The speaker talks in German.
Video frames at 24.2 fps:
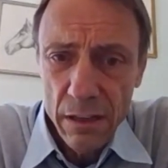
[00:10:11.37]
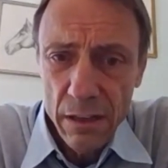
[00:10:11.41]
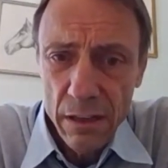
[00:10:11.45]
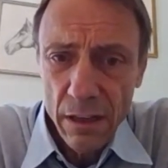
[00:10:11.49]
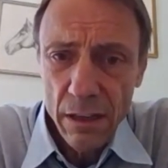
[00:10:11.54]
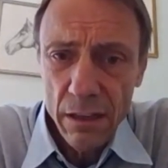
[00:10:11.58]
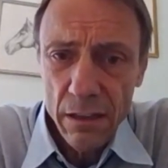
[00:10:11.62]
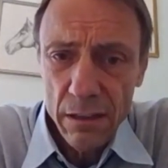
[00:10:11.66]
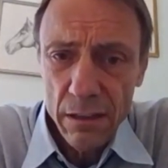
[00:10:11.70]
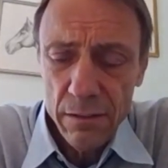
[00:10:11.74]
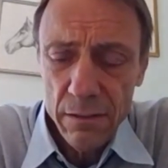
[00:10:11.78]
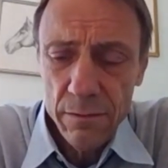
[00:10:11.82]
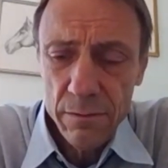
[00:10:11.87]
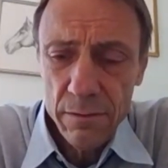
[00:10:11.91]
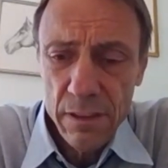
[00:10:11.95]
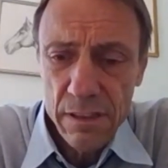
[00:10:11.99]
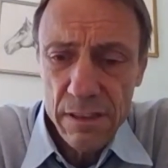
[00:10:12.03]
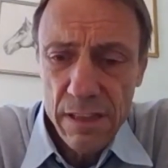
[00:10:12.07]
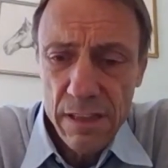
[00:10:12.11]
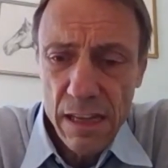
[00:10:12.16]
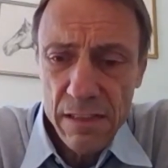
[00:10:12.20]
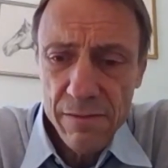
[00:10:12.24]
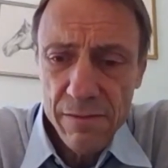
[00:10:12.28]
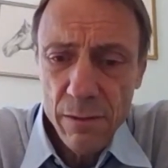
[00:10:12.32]
Ähm, das
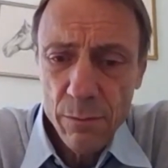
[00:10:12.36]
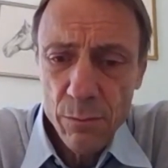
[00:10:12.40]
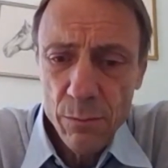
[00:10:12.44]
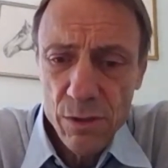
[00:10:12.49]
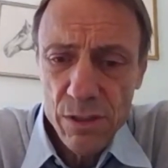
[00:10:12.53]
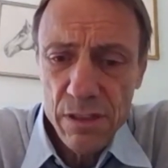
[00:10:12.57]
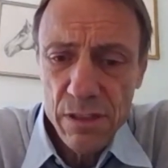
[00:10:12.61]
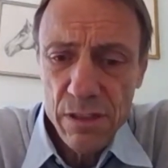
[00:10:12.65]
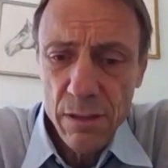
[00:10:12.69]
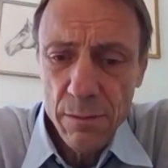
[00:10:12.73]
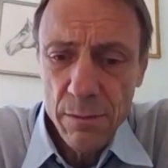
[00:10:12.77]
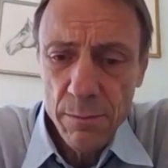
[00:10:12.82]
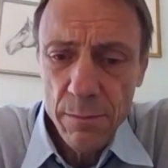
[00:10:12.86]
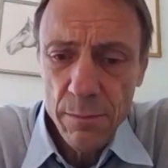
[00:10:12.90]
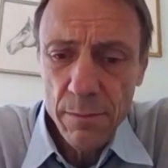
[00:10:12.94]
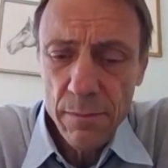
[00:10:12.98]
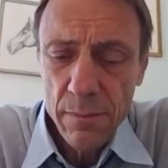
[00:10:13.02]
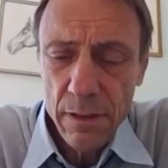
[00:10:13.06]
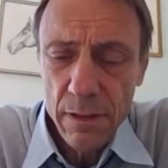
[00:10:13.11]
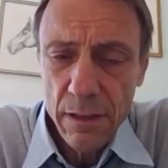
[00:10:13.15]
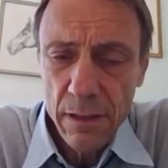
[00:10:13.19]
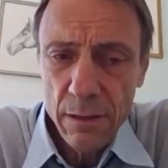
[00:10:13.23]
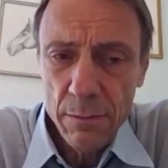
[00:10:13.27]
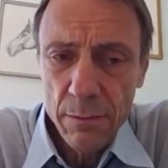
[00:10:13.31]
heißt, wir müssen im,
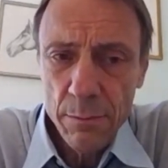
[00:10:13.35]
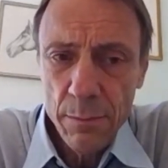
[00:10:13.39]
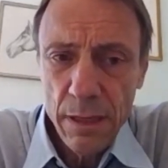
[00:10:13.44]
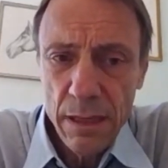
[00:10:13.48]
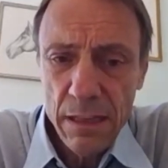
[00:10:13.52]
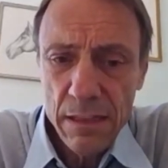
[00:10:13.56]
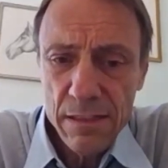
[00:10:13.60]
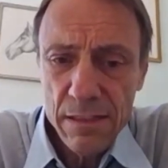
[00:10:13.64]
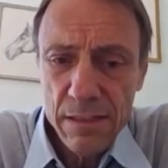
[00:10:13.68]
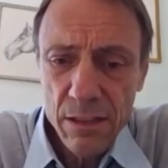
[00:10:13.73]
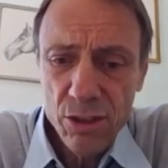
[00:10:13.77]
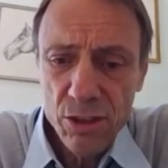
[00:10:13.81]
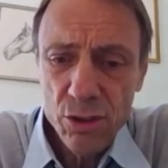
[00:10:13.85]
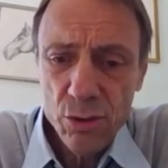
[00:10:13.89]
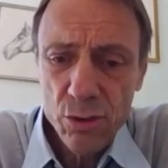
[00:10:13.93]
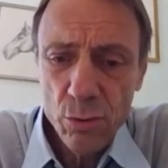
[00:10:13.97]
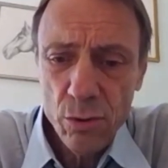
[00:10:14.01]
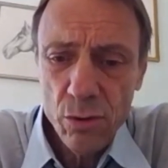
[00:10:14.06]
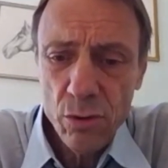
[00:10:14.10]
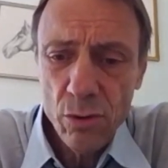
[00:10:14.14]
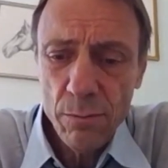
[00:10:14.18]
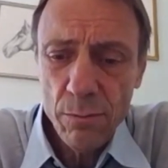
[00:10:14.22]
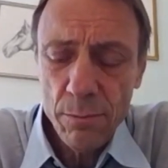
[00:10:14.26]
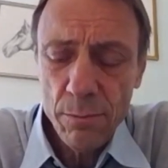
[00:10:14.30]
im,
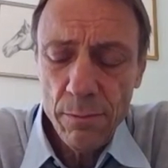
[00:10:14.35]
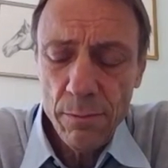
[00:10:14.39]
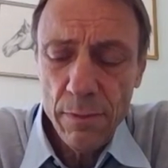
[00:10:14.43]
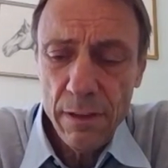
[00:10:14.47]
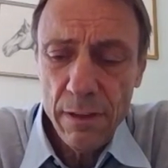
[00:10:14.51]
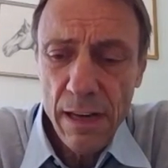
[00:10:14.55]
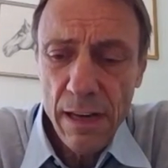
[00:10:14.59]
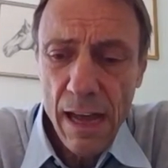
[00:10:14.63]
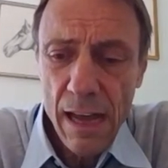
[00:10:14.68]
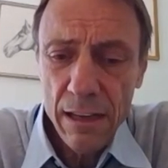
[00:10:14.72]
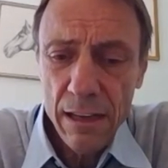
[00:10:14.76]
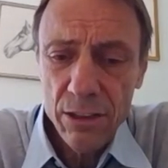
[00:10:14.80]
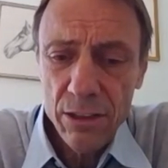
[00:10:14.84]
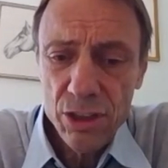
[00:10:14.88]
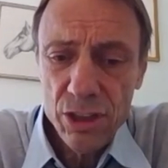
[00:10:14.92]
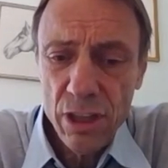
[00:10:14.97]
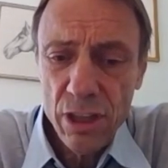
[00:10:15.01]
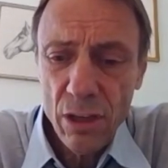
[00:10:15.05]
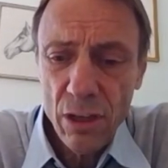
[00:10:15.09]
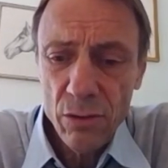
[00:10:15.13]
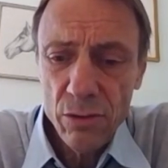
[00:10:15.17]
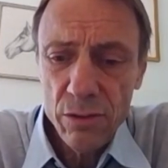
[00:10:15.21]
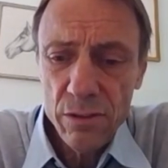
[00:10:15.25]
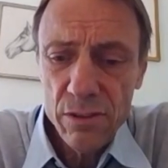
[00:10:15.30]
Medizinstudium
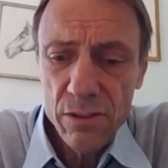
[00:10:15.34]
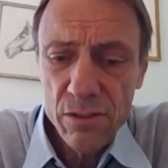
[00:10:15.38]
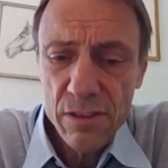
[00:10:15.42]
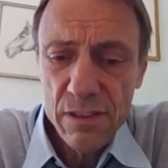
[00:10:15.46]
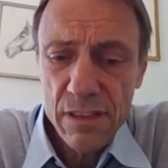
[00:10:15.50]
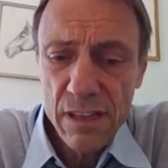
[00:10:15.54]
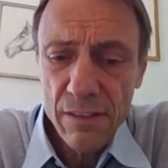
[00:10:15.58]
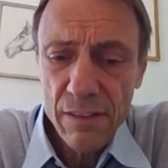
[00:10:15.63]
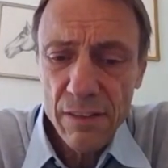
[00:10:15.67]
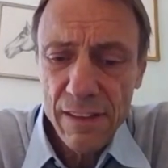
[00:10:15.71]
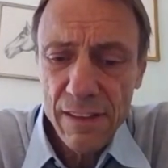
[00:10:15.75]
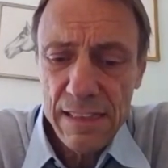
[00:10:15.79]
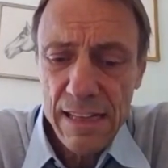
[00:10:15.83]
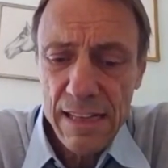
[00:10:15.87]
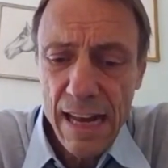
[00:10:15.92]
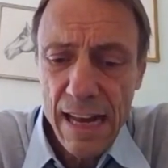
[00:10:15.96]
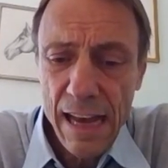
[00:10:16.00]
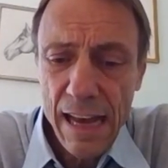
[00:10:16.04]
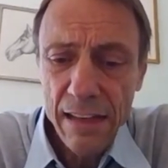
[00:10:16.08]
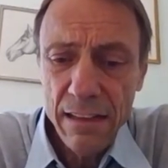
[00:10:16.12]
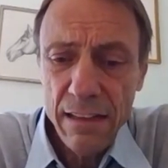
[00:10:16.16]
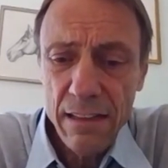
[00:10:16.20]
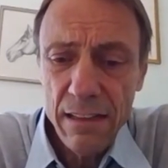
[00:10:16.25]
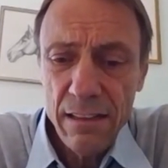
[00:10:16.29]
nachschauen, sozusagen, was
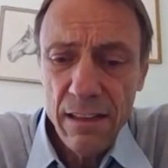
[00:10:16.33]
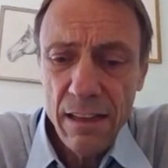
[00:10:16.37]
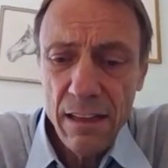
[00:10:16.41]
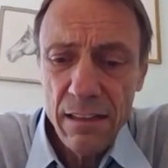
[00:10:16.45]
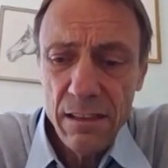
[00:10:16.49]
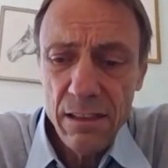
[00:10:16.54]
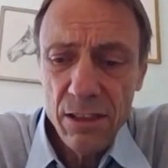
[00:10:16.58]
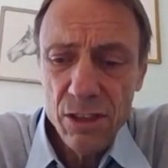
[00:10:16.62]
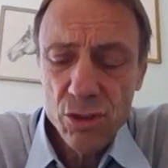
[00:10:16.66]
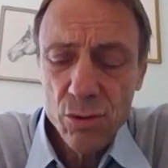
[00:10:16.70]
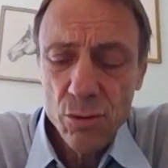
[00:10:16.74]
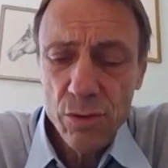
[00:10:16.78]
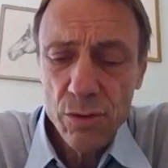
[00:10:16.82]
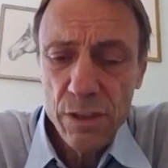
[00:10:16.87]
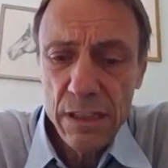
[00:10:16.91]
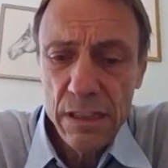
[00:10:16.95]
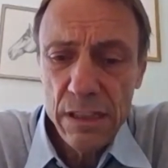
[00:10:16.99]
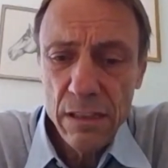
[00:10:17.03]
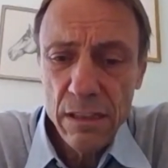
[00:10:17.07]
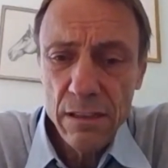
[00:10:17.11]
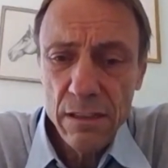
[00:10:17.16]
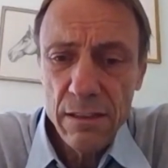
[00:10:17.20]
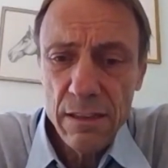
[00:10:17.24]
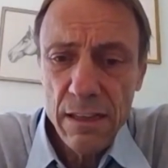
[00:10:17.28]
lernen denn die
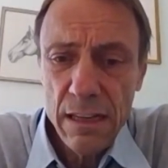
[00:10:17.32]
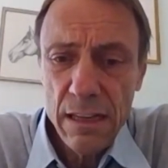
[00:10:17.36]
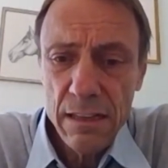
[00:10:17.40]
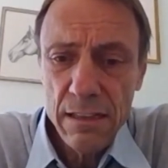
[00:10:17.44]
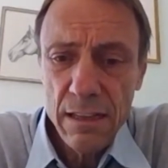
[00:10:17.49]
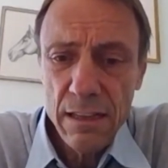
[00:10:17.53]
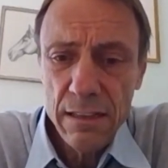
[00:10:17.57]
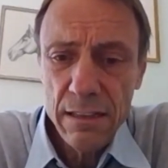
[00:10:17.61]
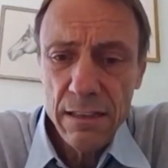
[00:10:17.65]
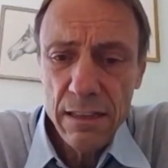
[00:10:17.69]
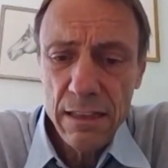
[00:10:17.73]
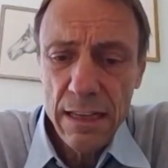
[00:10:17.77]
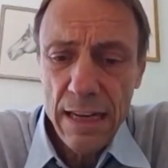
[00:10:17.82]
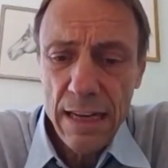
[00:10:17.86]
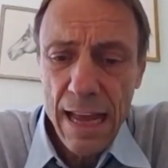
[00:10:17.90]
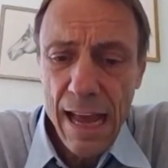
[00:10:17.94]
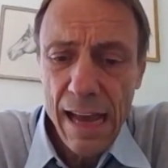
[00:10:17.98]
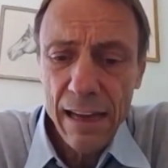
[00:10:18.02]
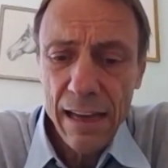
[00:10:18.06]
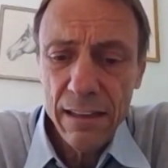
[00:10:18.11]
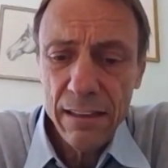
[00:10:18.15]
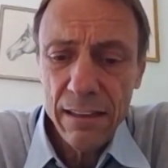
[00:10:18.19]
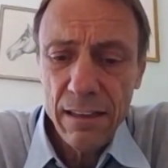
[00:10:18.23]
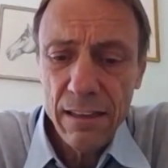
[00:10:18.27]
Studierenden? Denn die
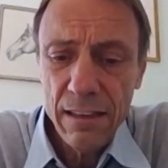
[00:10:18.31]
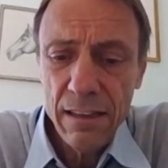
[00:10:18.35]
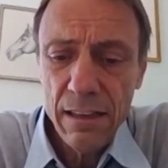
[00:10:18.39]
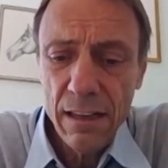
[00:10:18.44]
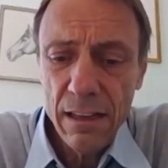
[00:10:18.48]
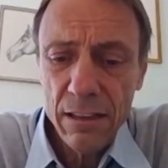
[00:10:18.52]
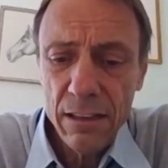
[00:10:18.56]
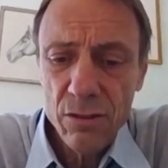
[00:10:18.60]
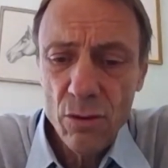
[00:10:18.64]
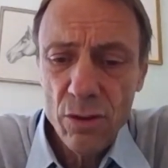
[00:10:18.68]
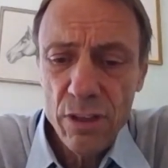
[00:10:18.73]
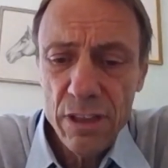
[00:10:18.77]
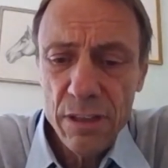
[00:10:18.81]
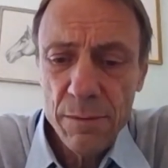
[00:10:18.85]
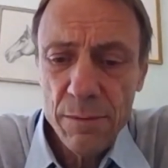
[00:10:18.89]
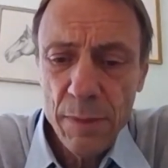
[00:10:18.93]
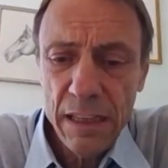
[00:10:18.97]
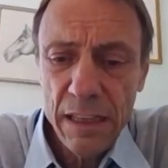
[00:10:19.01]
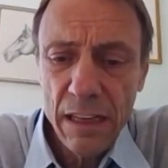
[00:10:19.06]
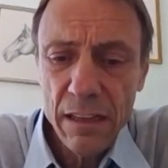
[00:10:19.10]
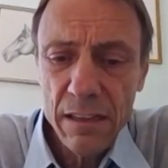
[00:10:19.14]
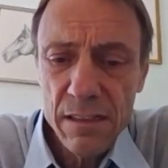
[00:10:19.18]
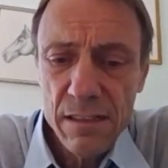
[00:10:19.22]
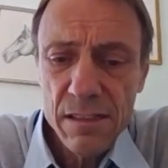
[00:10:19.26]
lernen natürlich
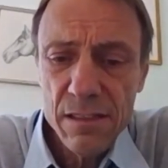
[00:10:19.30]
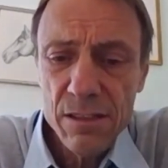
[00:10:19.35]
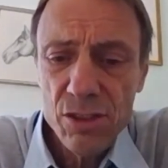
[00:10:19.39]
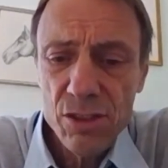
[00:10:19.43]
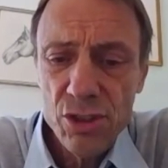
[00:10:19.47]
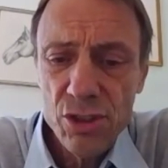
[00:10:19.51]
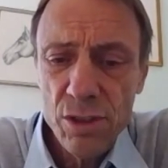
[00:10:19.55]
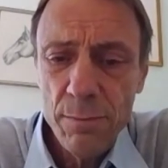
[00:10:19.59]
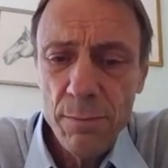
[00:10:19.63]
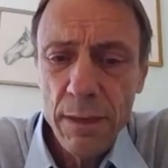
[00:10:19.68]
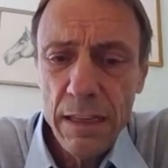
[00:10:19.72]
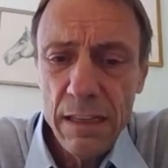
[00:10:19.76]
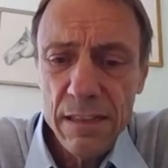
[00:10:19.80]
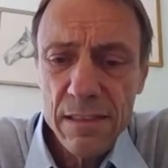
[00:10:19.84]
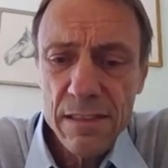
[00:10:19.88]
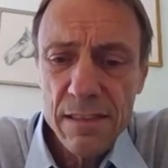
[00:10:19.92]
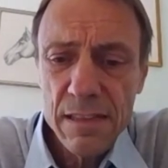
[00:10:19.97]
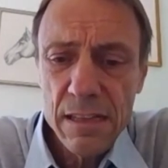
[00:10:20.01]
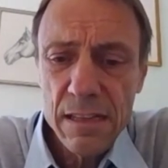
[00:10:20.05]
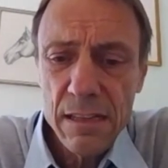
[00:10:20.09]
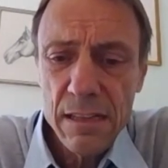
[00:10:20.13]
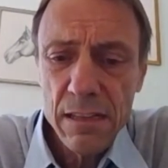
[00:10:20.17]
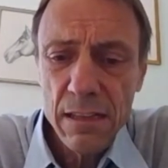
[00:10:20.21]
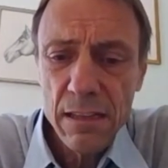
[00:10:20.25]
mechanistische
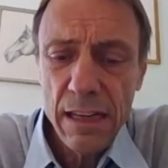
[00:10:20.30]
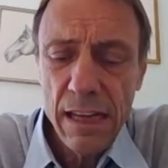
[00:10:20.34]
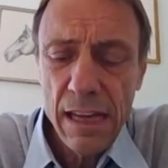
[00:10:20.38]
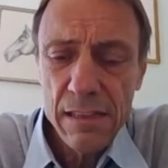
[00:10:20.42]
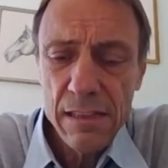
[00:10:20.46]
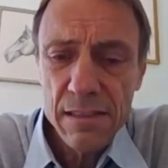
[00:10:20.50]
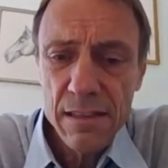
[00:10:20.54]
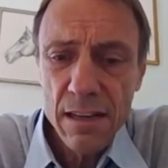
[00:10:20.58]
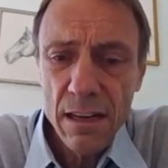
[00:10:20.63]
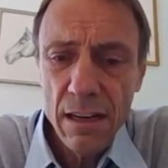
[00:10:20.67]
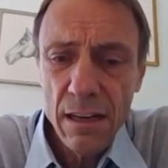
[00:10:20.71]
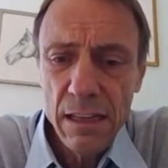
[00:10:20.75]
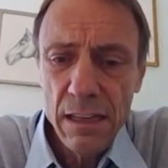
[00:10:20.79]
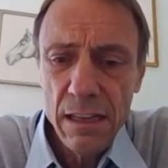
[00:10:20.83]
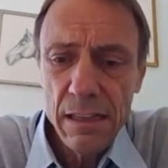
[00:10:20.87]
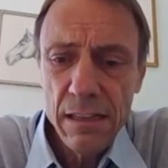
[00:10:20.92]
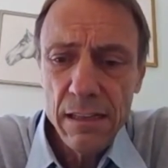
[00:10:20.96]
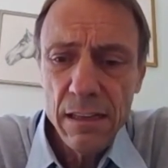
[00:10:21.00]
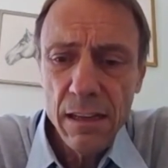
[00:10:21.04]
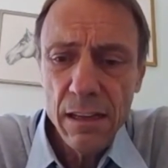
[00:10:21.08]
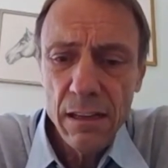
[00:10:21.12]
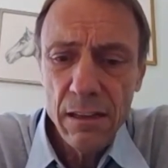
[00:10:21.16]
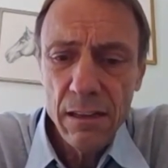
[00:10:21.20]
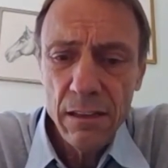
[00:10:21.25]
Medizin in erster
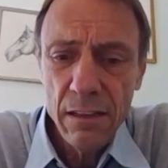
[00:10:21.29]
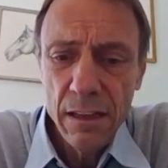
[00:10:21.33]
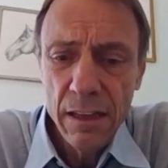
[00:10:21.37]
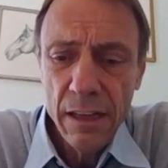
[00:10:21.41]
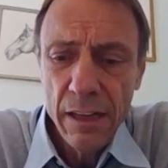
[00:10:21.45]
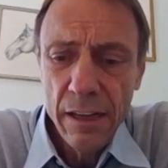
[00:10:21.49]
Linie.